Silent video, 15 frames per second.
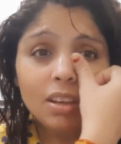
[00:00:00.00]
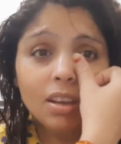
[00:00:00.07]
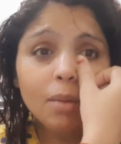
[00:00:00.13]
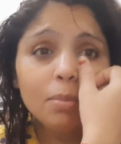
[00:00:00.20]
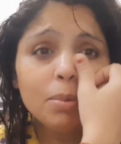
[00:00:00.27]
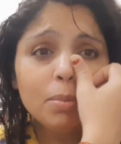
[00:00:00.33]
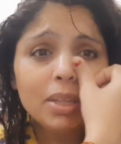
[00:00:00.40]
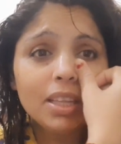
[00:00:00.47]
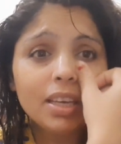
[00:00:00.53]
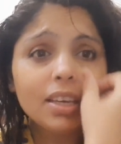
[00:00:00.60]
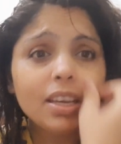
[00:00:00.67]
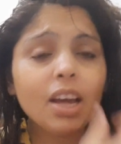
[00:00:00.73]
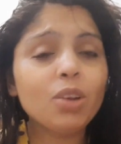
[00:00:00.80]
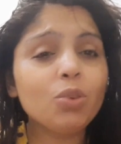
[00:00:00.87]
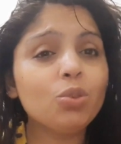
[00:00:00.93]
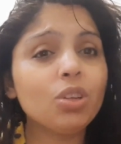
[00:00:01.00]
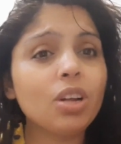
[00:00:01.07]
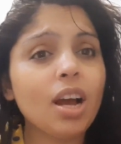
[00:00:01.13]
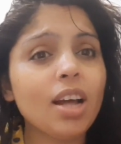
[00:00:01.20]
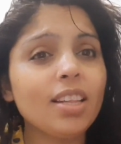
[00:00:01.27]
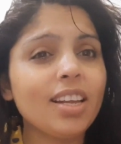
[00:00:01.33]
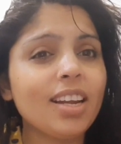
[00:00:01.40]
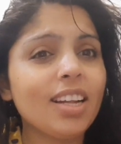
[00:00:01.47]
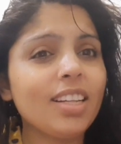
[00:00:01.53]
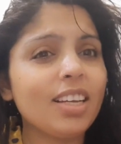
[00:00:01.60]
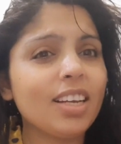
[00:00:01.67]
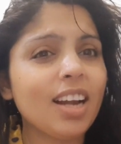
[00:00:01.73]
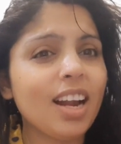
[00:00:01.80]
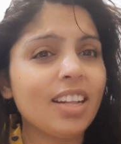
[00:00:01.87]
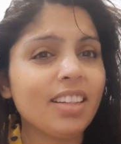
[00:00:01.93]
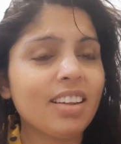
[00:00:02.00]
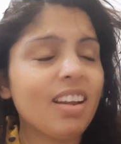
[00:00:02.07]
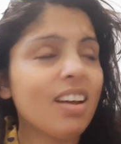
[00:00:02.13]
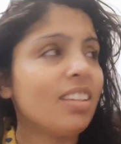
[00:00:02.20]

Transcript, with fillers: अभी मैं देख के आ रही हूँ इतना अंधेरा दिख रहा है इतना